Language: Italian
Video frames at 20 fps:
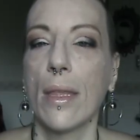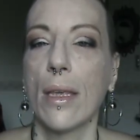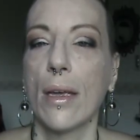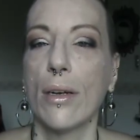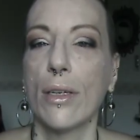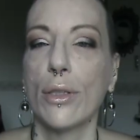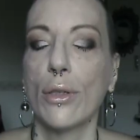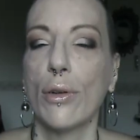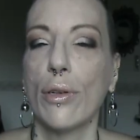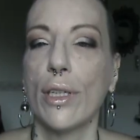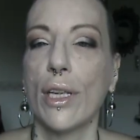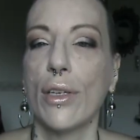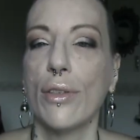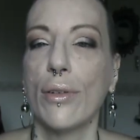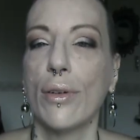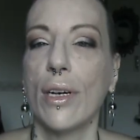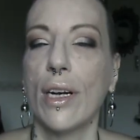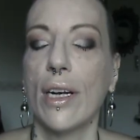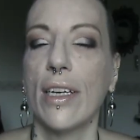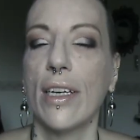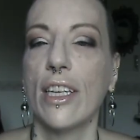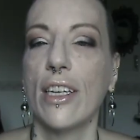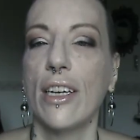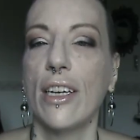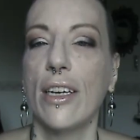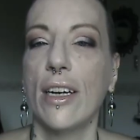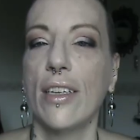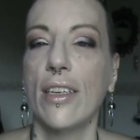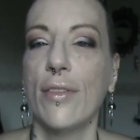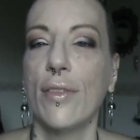ho ascoltato La casa
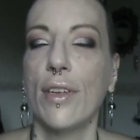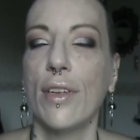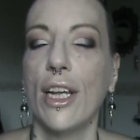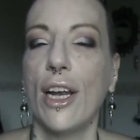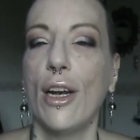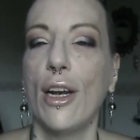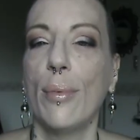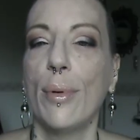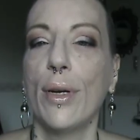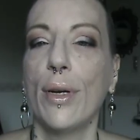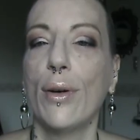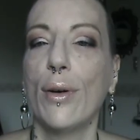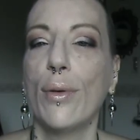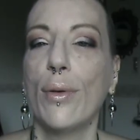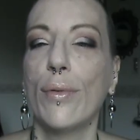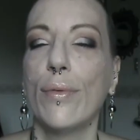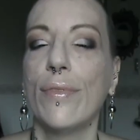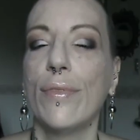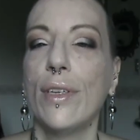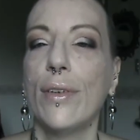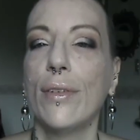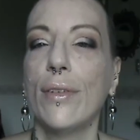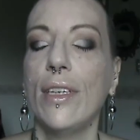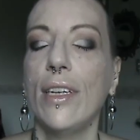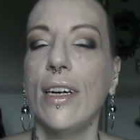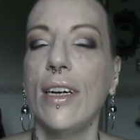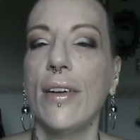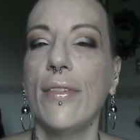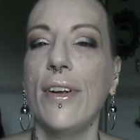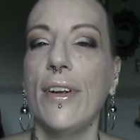del grande fratello, però vi devo
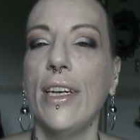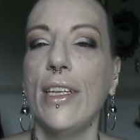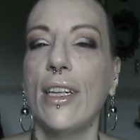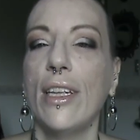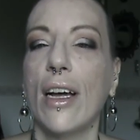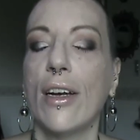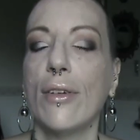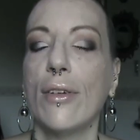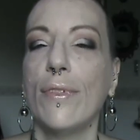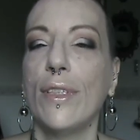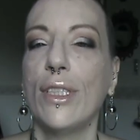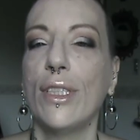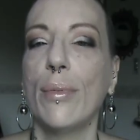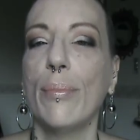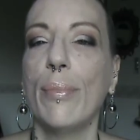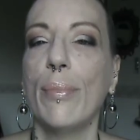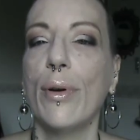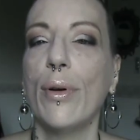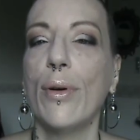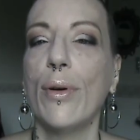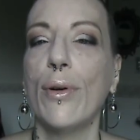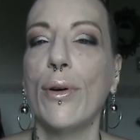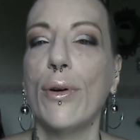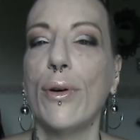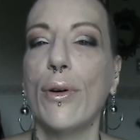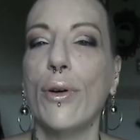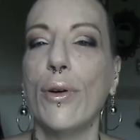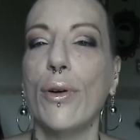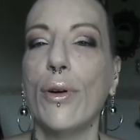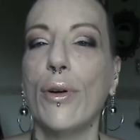dire la verità, l'ho vista un
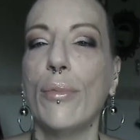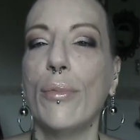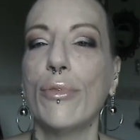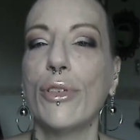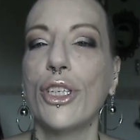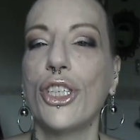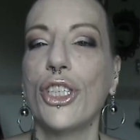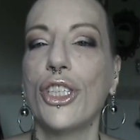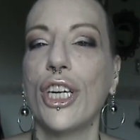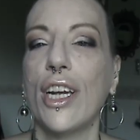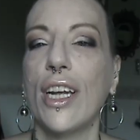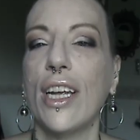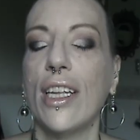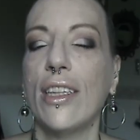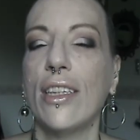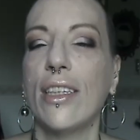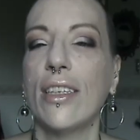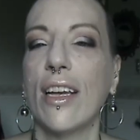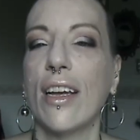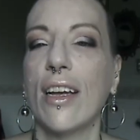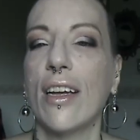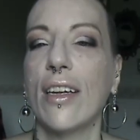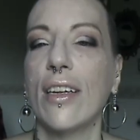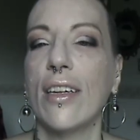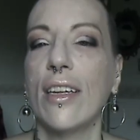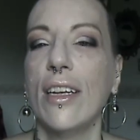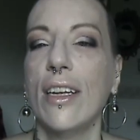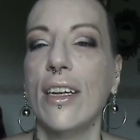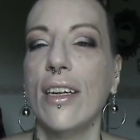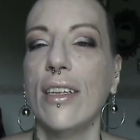poco
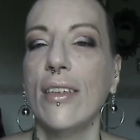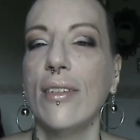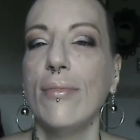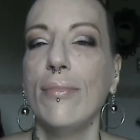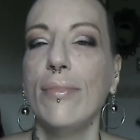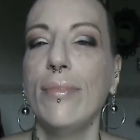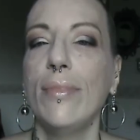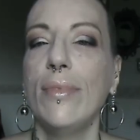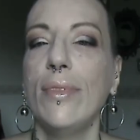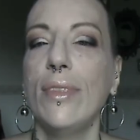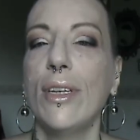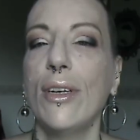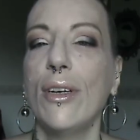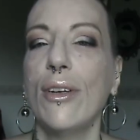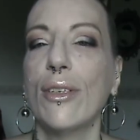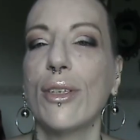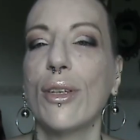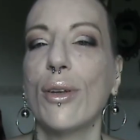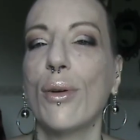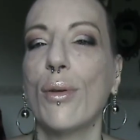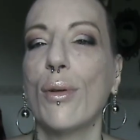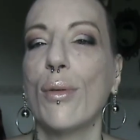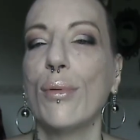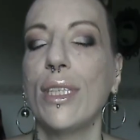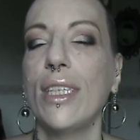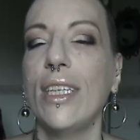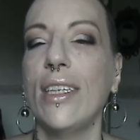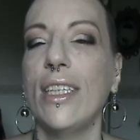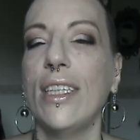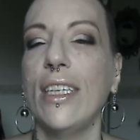moscetta. Mm, non lo so,
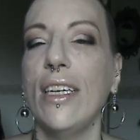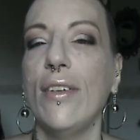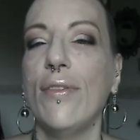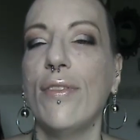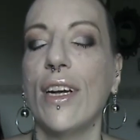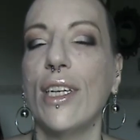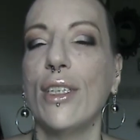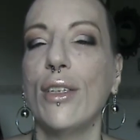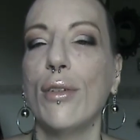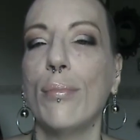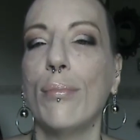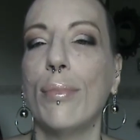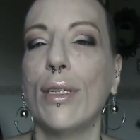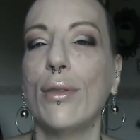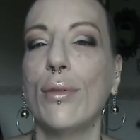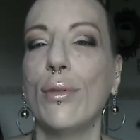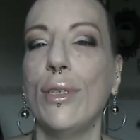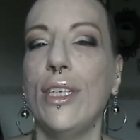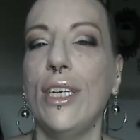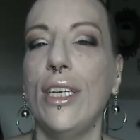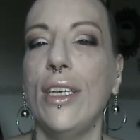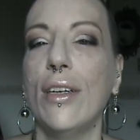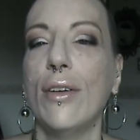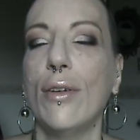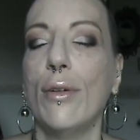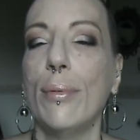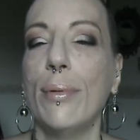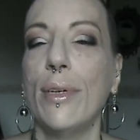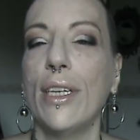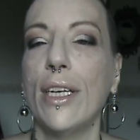sì sì, fa le sue battutine,
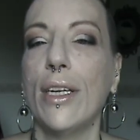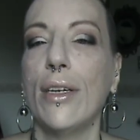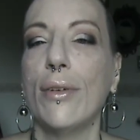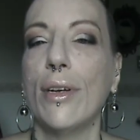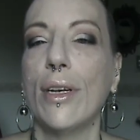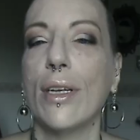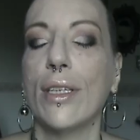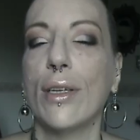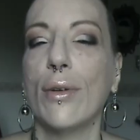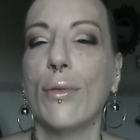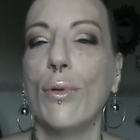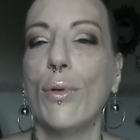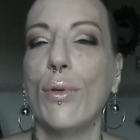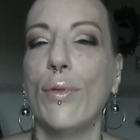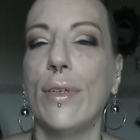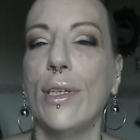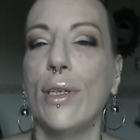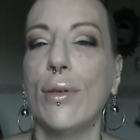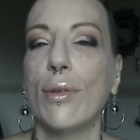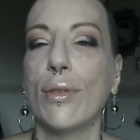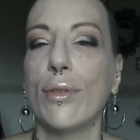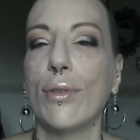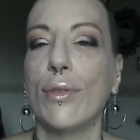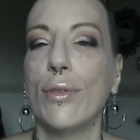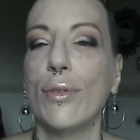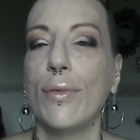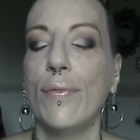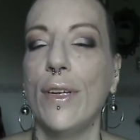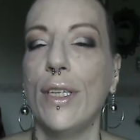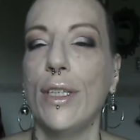o perché non la seguo 24
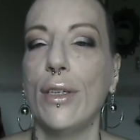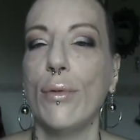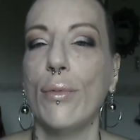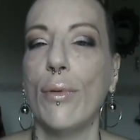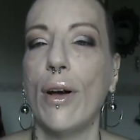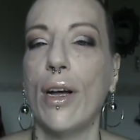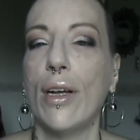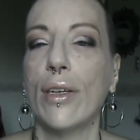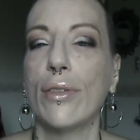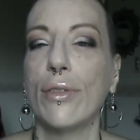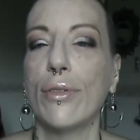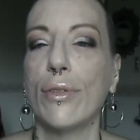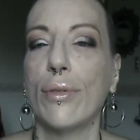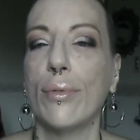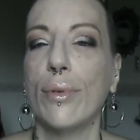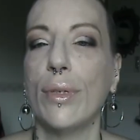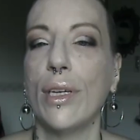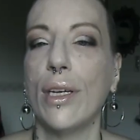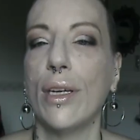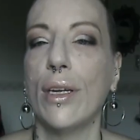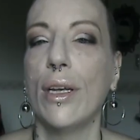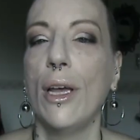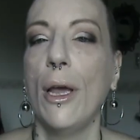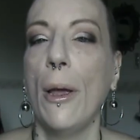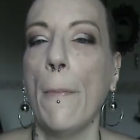ore su 24, perché